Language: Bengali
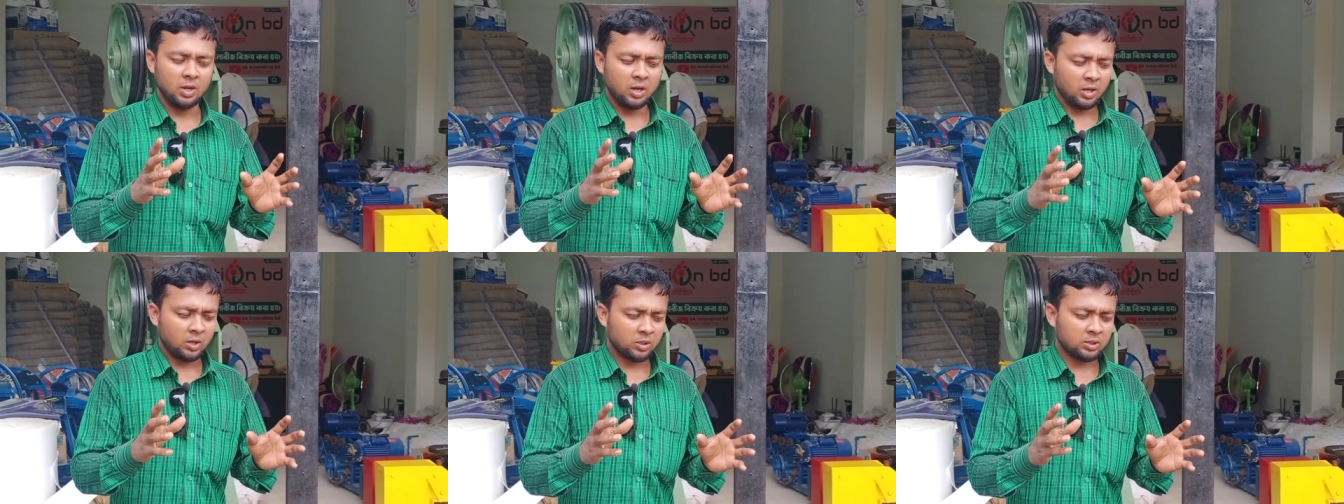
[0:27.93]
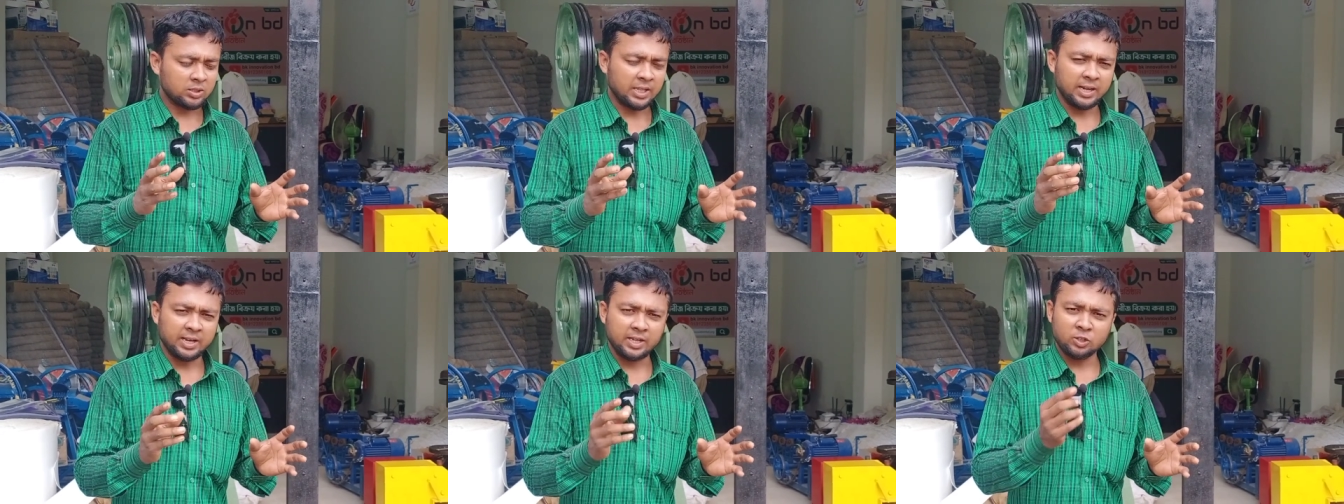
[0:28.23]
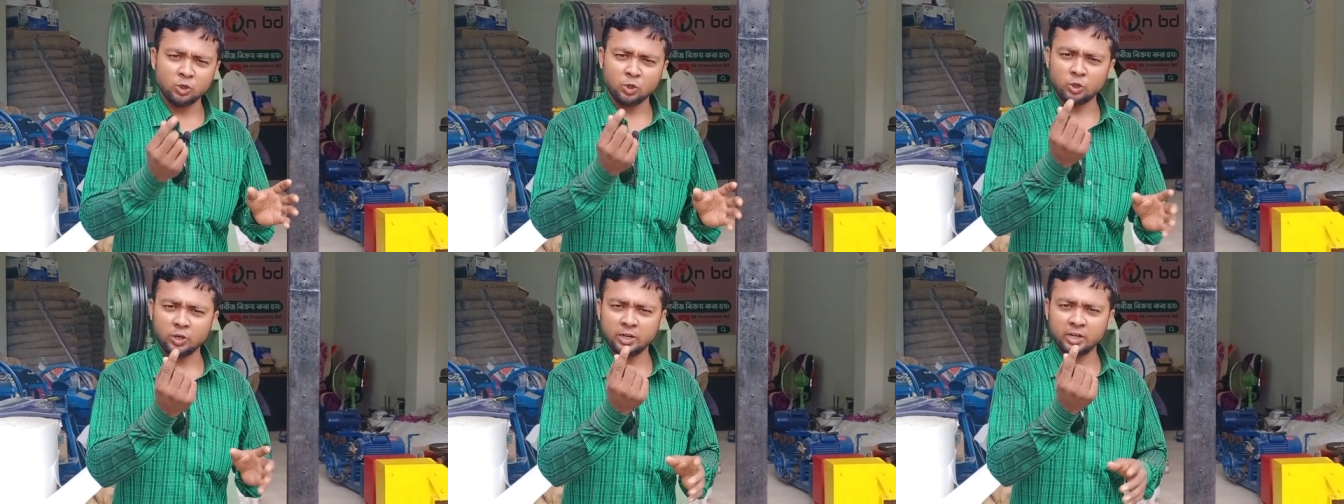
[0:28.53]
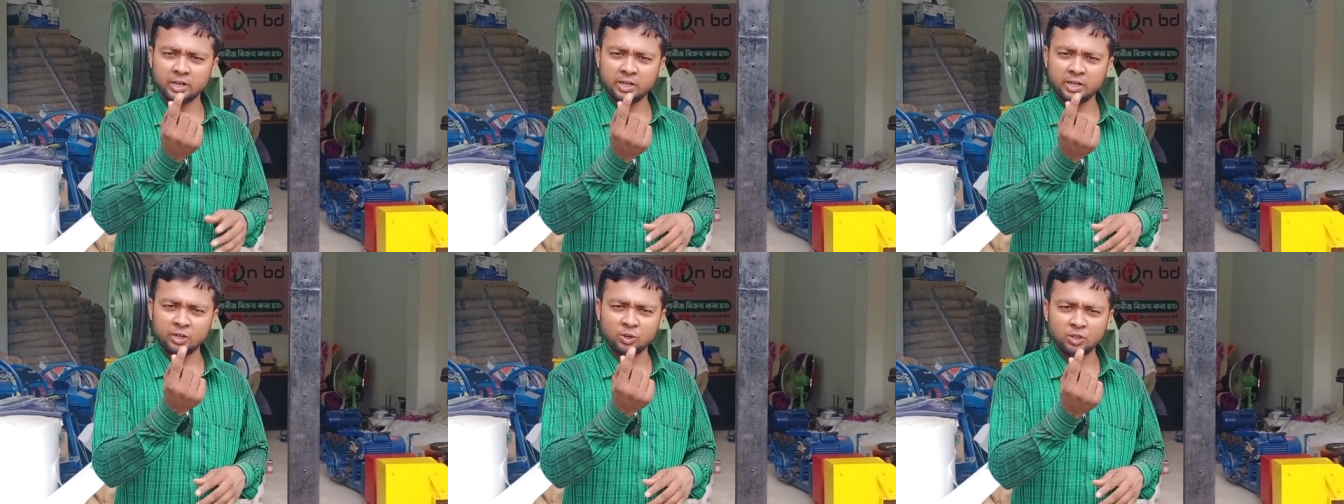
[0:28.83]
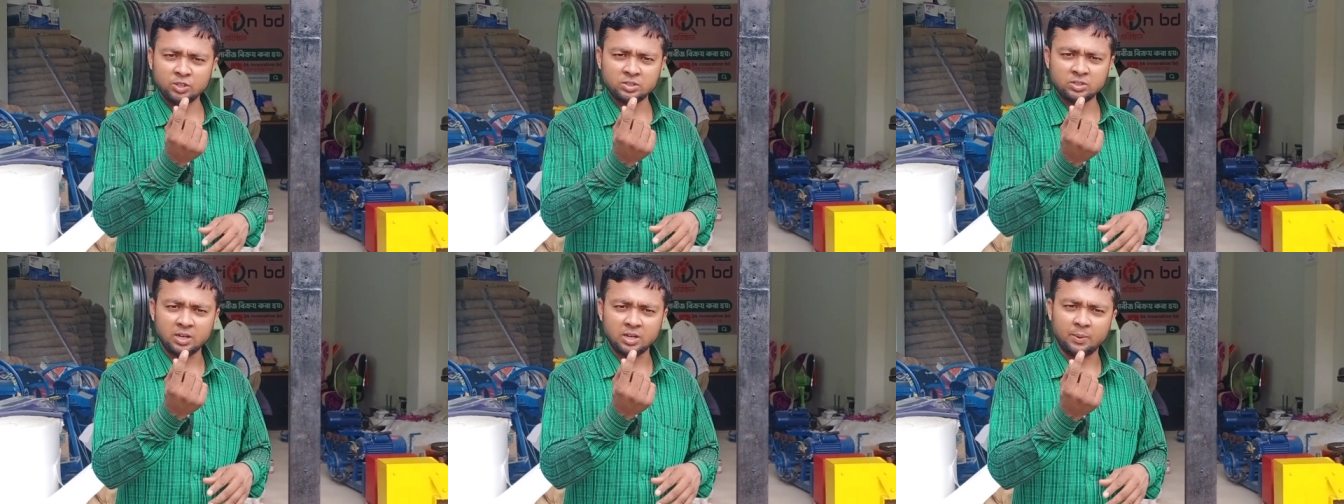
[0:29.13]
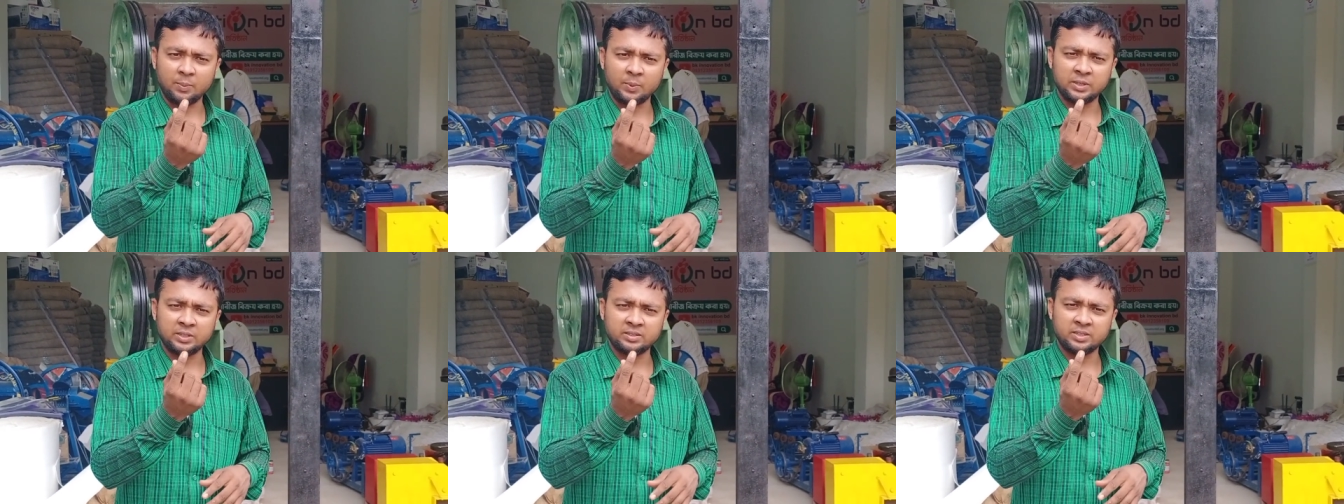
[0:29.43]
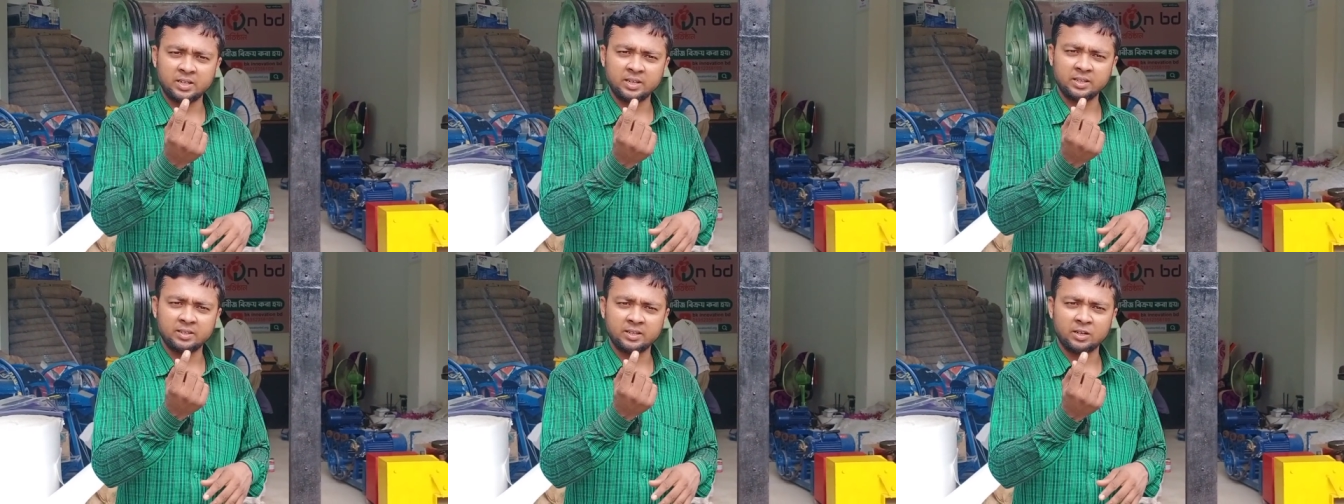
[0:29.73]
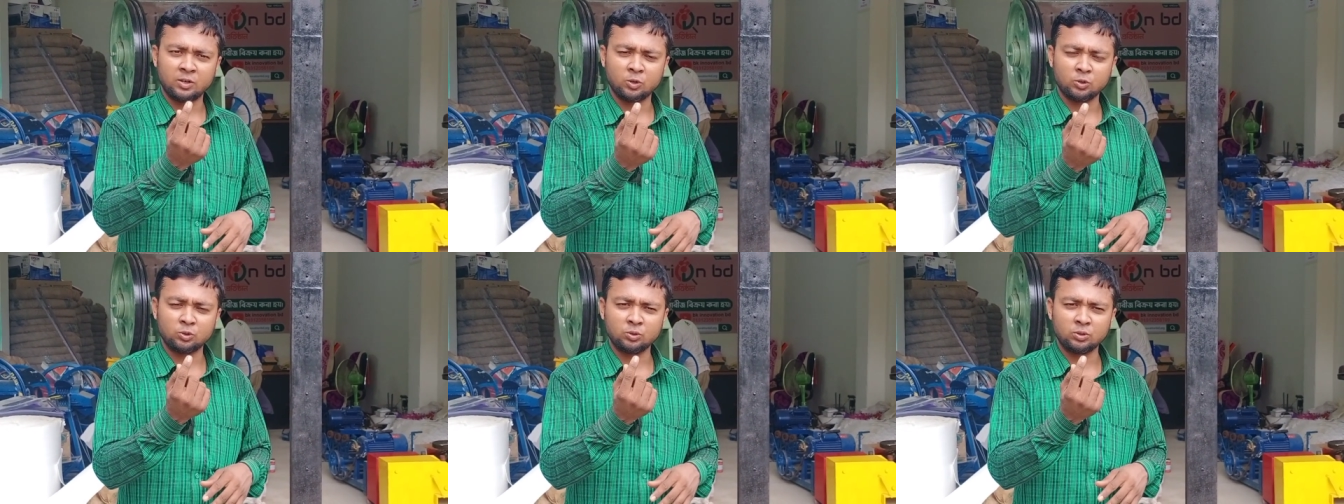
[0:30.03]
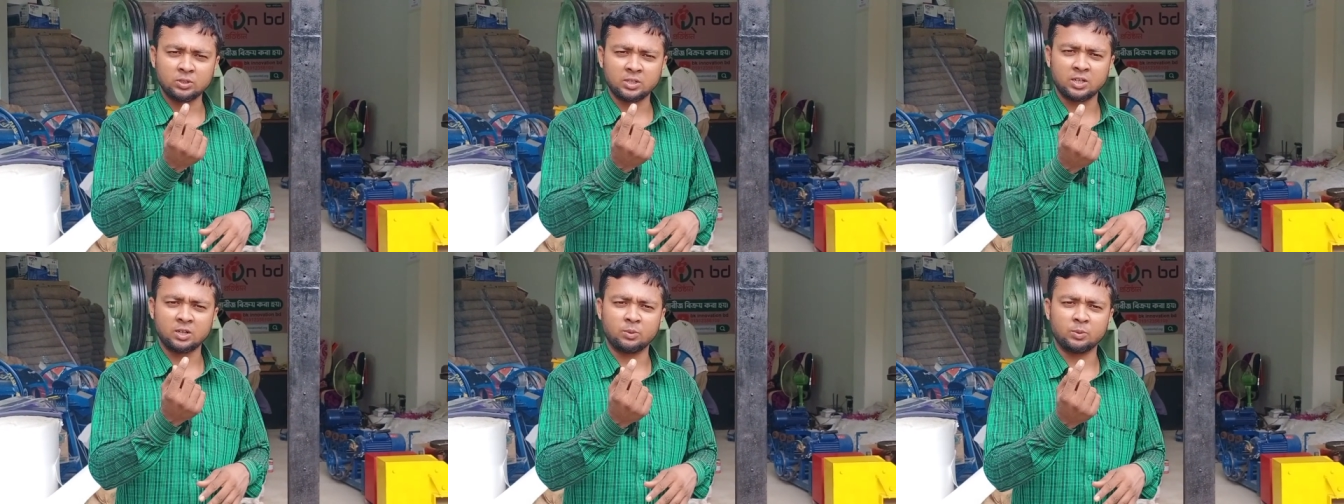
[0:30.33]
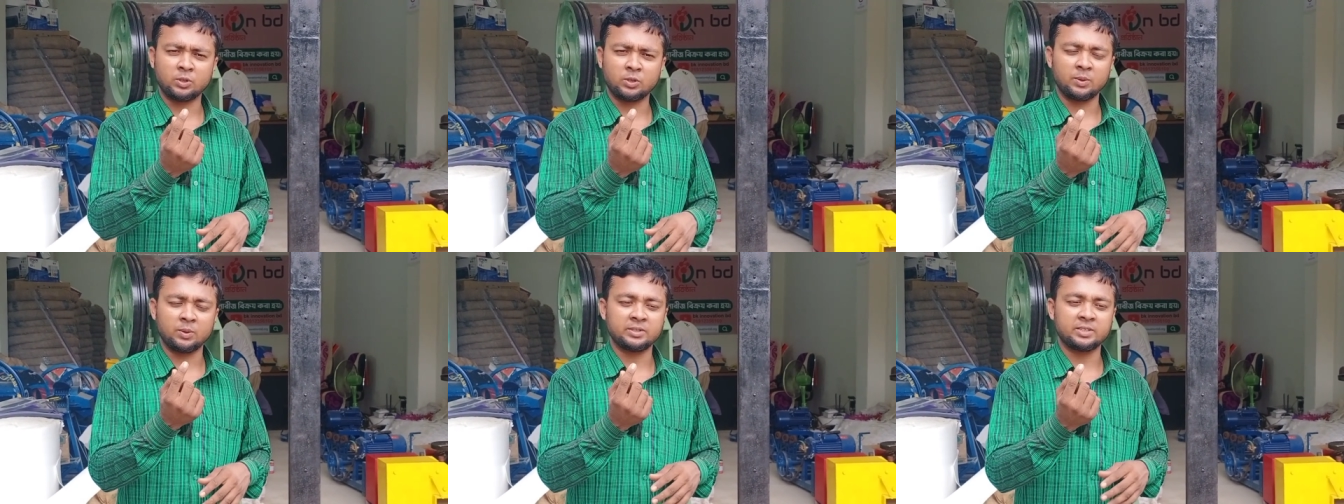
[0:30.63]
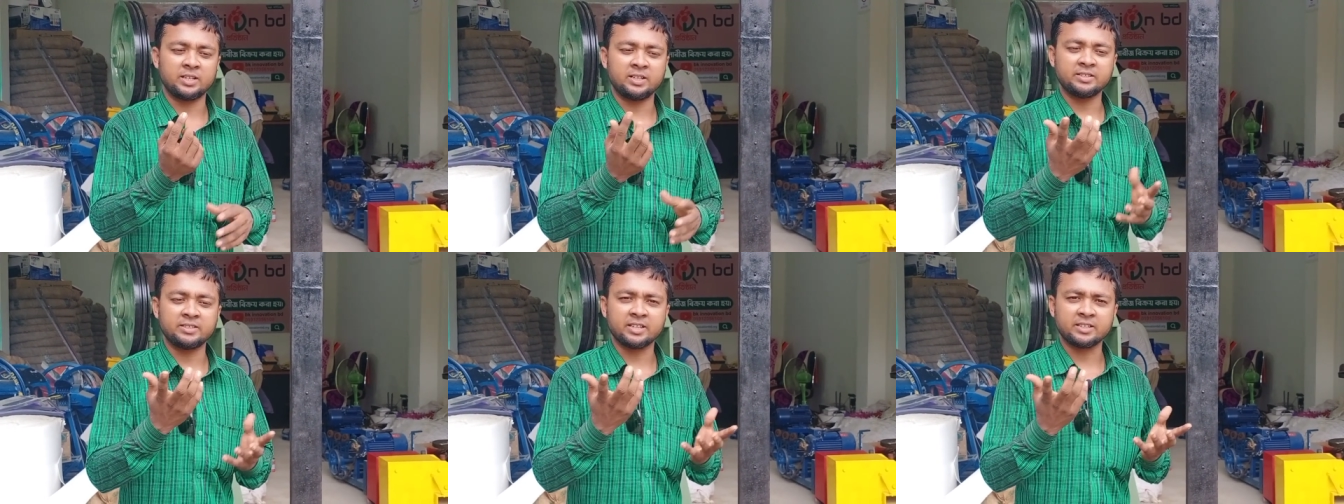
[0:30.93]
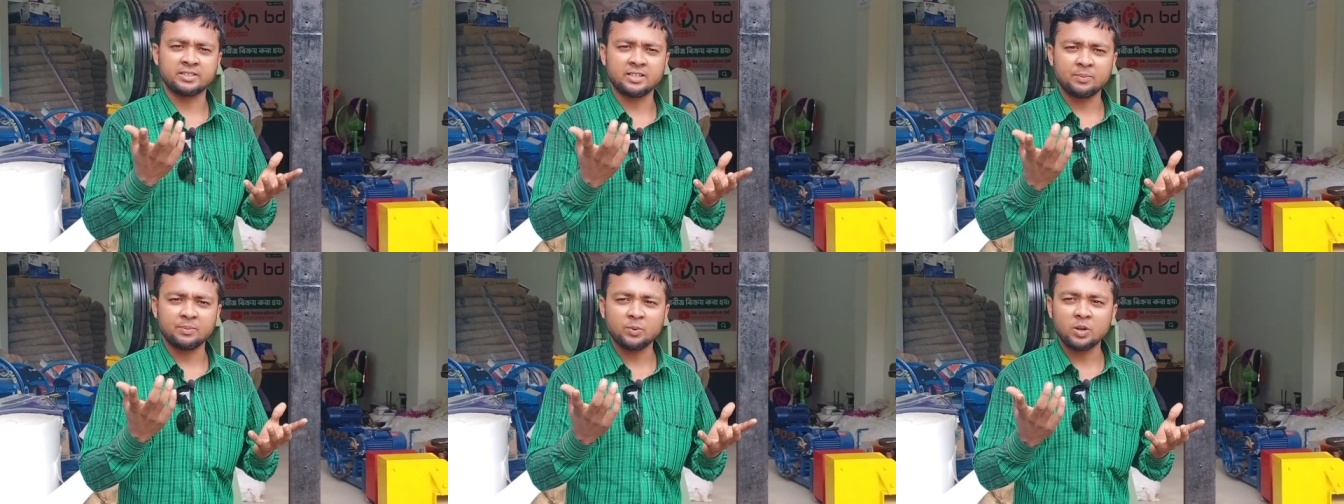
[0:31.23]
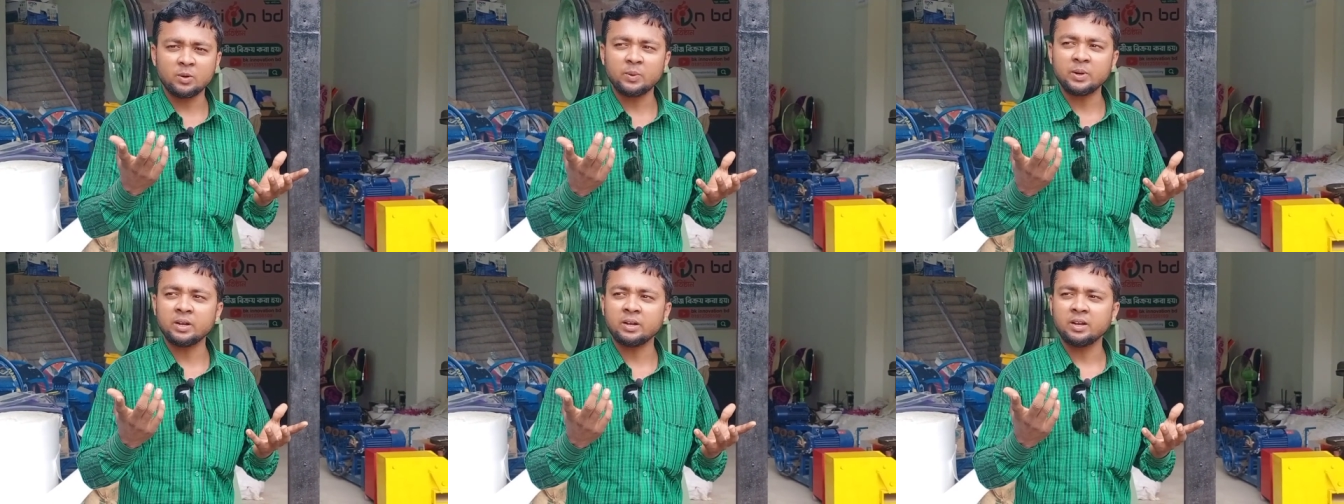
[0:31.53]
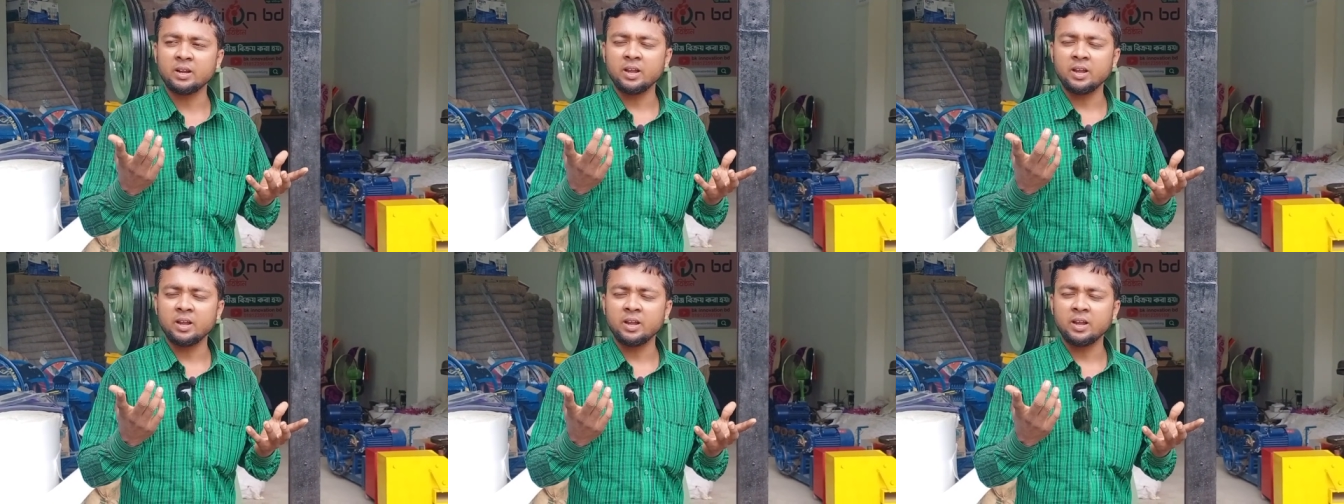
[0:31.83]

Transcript: তো তার আগে ছোট্ট একটা রিকোয়েস্ট আপনাদের চ্যানেলে যারা নতুন তারা অবশ্যই আমার চ্যানেলটি সাবস্ক্রাইব করবেন